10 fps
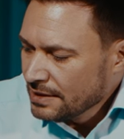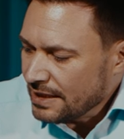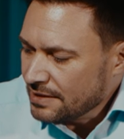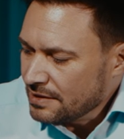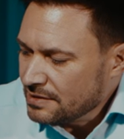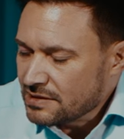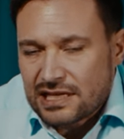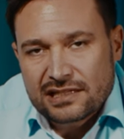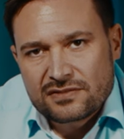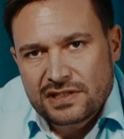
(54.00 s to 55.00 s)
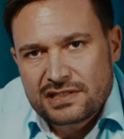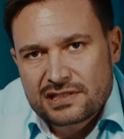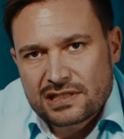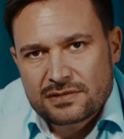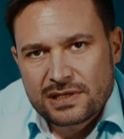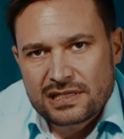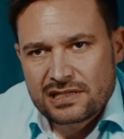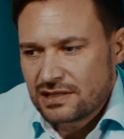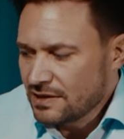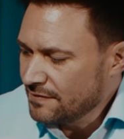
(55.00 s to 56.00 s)
dann ist es ganz wichtig, dass man
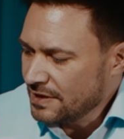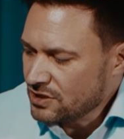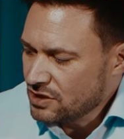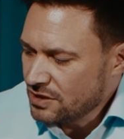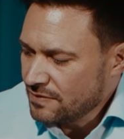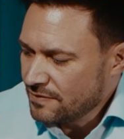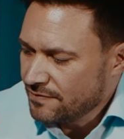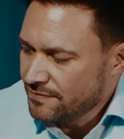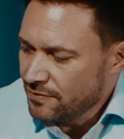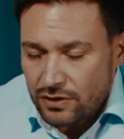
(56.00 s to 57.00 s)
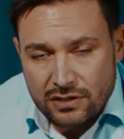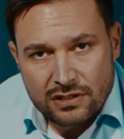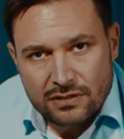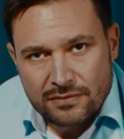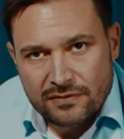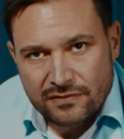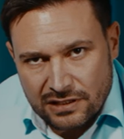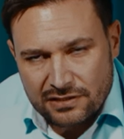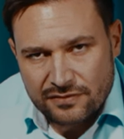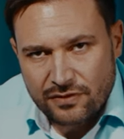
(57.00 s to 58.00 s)
die Flasche voll
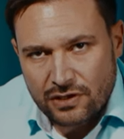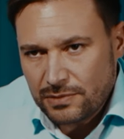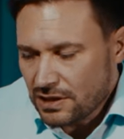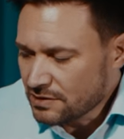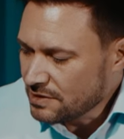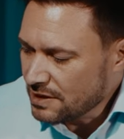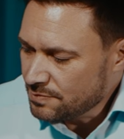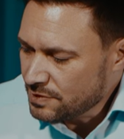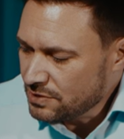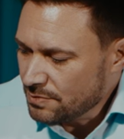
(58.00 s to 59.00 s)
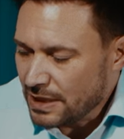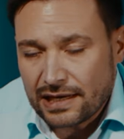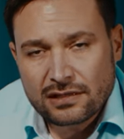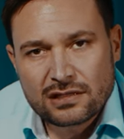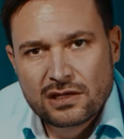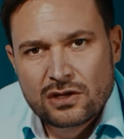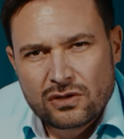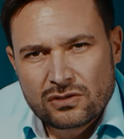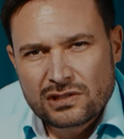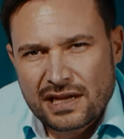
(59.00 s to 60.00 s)
richtig voll macht, das heißt bis zum Rand
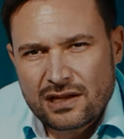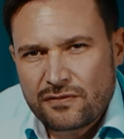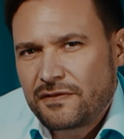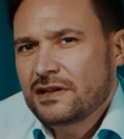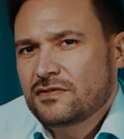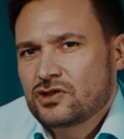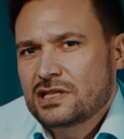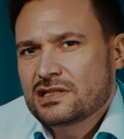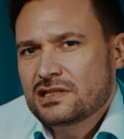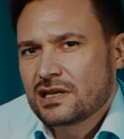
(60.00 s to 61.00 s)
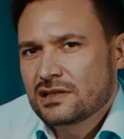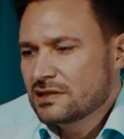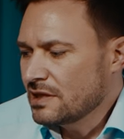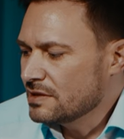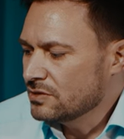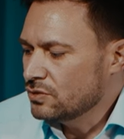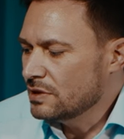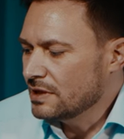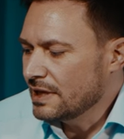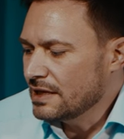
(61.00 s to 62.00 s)
und dann auch fest verschließen kann. Das heißt ein
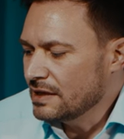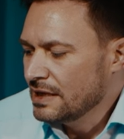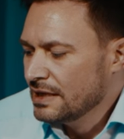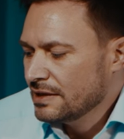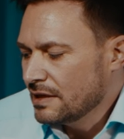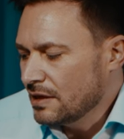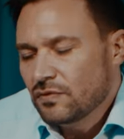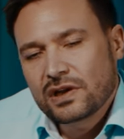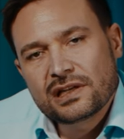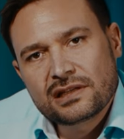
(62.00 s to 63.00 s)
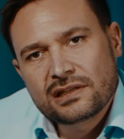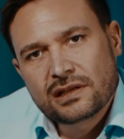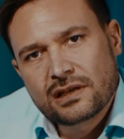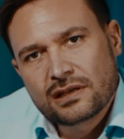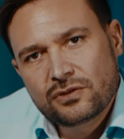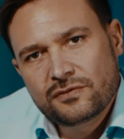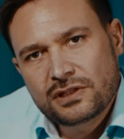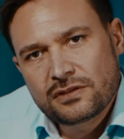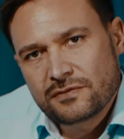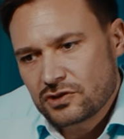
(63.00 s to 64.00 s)
guter Deckel, der auch wirklich äh, luftdicht